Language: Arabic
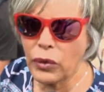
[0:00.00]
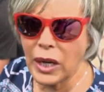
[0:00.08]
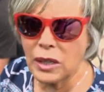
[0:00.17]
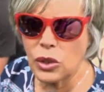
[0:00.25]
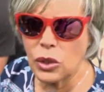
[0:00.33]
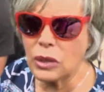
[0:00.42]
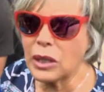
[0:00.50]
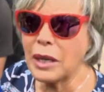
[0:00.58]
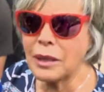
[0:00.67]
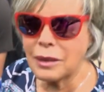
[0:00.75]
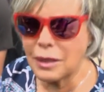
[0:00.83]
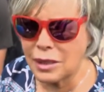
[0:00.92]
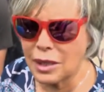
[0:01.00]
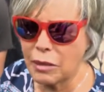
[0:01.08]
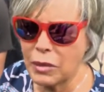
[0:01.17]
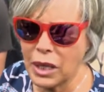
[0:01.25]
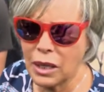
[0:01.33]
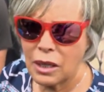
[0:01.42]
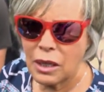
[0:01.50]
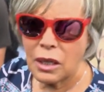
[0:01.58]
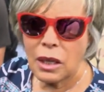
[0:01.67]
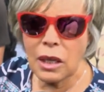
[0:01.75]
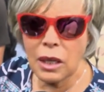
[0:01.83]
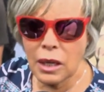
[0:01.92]
على السلطة أن تستمع
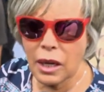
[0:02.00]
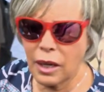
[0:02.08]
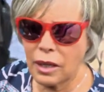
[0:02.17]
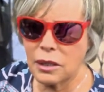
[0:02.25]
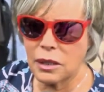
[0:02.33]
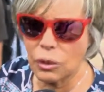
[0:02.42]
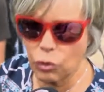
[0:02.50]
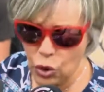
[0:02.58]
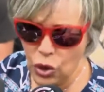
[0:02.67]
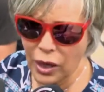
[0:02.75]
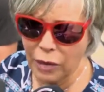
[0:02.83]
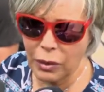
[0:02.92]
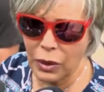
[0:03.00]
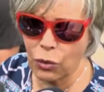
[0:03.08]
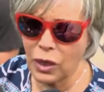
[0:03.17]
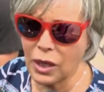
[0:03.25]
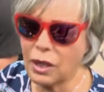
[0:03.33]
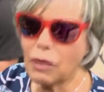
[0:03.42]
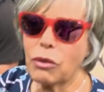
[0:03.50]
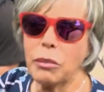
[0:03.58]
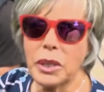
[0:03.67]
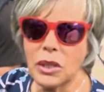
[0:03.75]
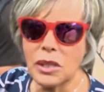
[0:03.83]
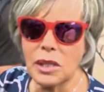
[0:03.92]
إلى صوت الشعب أولا
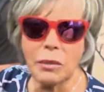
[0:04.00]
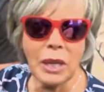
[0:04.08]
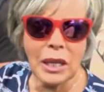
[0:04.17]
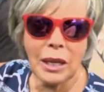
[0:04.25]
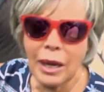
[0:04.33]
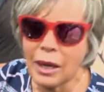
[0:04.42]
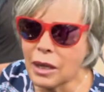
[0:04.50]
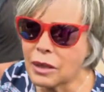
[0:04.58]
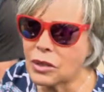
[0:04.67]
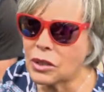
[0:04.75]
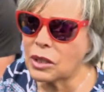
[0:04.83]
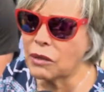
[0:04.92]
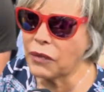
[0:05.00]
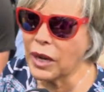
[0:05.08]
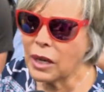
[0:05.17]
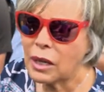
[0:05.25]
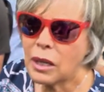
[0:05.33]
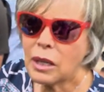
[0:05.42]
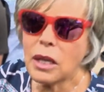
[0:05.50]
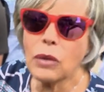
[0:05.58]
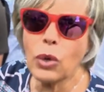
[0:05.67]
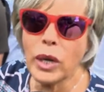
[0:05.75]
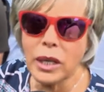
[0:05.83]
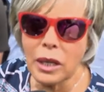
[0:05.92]
ثم تستمع إلى هيئة الدفاع لأن
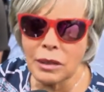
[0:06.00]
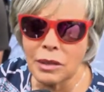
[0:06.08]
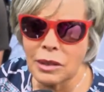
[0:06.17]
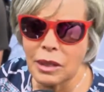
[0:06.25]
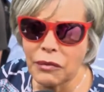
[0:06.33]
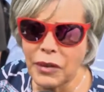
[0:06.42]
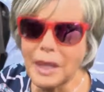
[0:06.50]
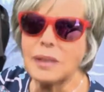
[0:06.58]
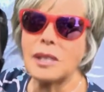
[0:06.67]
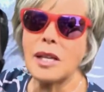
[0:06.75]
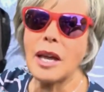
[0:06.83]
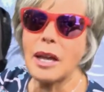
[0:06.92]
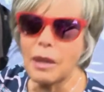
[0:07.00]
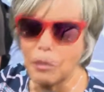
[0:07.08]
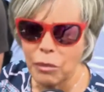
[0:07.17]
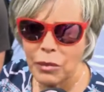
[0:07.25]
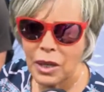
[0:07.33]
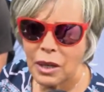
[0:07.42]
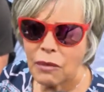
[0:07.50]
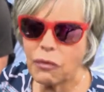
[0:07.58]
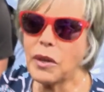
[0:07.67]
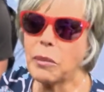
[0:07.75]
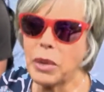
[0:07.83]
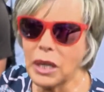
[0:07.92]
هيئة الدفاع تساهم
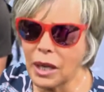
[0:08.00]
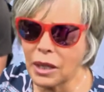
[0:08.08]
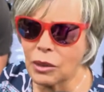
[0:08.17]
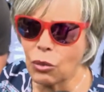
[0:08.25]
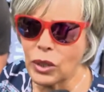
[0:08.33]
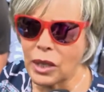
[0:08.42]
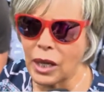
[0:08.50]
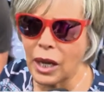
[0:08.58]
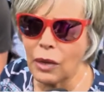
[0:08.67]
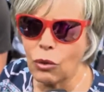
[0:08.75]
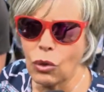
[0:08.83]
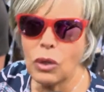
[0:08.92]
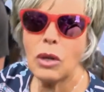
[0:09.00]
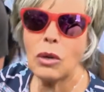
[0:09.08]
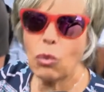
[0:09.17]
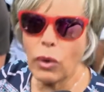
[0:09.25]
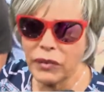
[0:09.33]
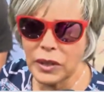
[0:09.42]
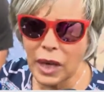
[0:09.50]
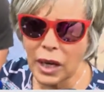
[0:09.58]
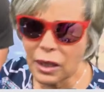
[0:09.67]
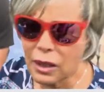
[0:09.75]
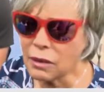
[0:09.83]
في بناء دولة القانون وفي تحقيق